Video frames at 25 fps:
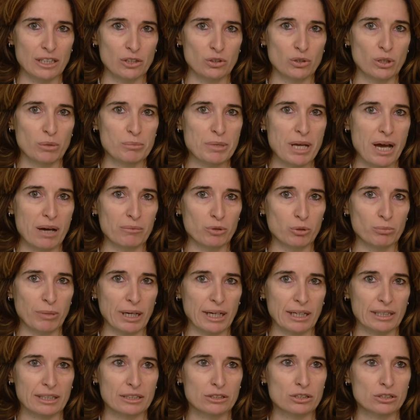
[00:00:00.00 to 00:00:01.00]
noi abbiamo
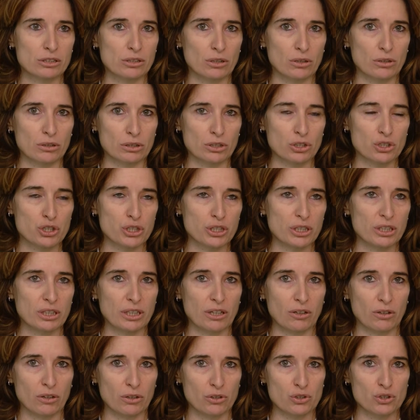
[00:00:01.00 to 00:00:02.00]
marchi storici,
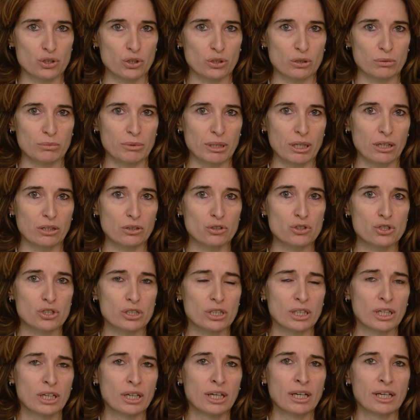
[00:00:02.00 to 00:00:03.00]
oggi come
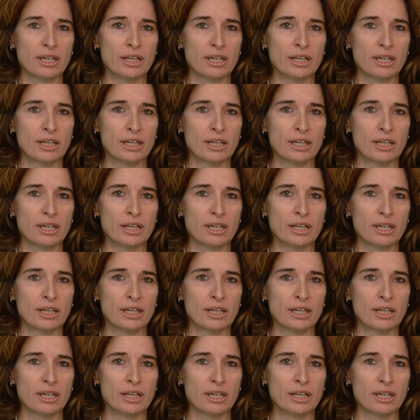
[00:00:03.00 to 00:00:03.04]
oggi,